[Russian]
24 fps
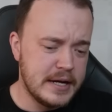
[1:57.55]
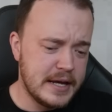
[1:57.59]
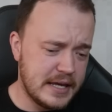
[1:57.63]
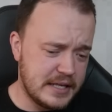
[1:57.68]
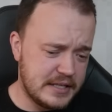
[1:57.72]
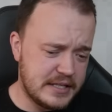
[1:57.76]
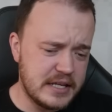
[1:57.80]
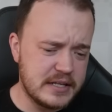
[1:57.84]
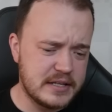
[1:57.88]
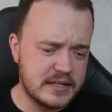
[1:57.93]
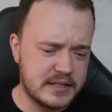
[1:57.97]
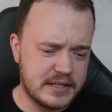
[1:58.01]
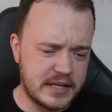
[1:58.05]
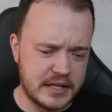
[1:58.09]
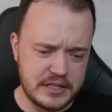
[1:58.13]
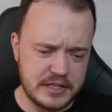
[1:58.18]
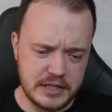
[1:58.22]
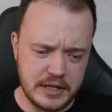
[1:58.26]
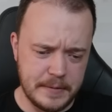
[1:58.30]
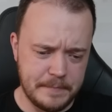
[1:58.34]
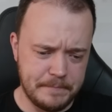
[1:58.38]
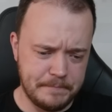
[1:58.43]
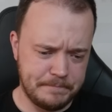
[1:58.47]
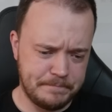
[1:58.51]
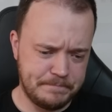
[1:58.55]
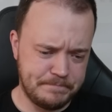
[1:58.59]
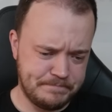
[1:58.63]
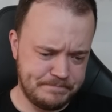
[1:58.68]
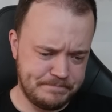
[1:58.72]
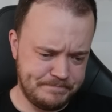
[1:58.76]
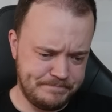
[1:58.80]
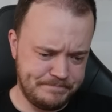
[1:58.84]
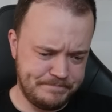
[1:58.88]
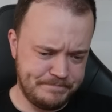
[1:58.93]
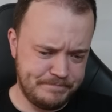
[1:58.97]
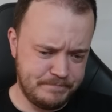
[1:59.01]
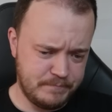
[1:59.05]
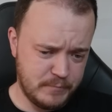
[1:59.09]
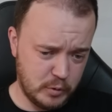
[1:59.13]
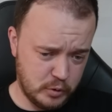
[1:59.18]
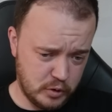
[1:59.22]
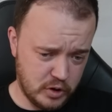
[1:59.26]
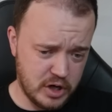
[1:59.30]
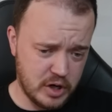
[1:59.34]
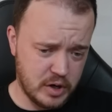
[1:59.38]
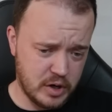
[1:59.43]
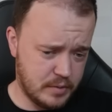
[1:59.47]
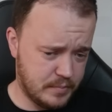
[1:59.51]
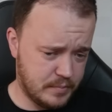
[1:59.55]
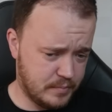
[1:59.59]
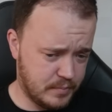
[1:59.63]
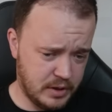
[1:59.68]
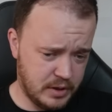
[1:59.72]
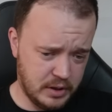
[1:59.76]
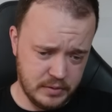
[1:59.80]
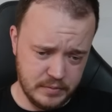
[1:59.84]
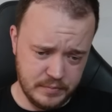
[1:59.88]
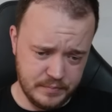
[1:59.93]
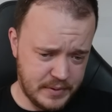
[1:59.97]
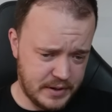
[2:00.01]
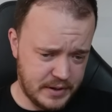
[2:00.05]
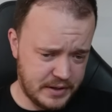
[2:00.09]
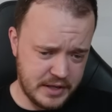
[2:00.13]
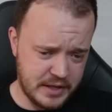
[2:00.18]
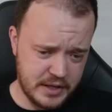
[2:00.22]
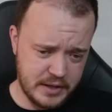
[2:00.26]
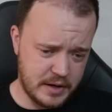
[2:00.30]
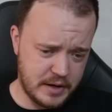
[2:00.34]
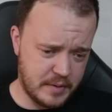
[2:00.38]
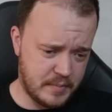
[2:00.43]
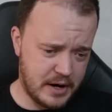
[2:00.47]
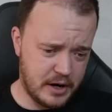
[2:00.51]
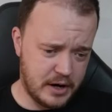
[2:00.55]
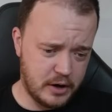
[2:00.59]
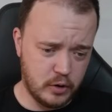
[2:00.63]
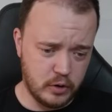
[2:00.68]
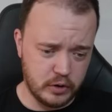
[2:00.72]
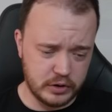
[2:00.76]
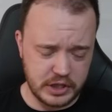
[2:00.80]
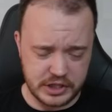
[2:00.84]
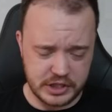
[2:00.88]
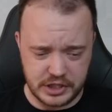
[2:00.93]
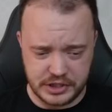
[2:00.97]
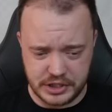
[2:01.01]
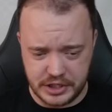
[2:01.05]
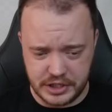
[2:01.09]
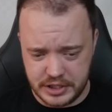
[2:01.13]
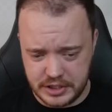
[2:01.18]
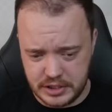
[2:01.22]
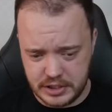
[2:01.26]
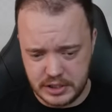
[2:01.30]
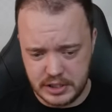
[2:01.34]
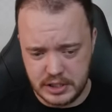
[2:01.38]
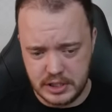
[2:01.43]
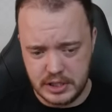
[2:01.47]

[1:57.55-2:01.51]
И здесь, кстати, у черных был вполне нормальный ход h6,